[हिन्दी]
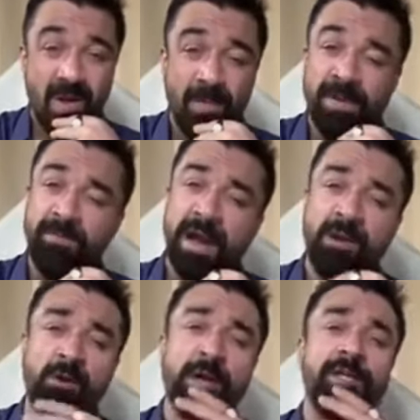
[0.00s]
अपनी
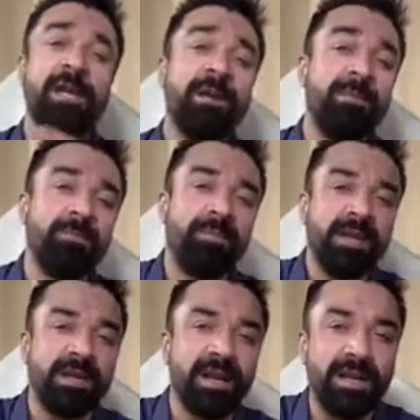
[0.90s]
बहनों के चेहरे पे
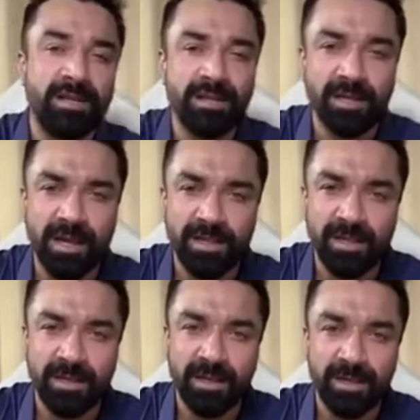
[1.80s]
प्रियंका रेड्डी दिखाई दे
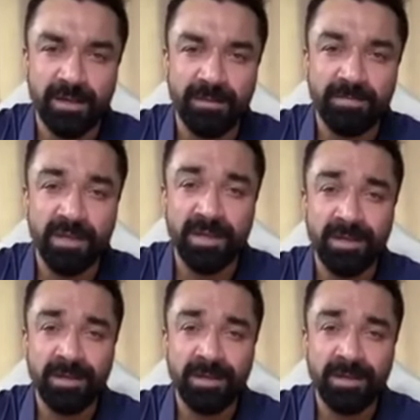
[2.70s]
रही है अपनी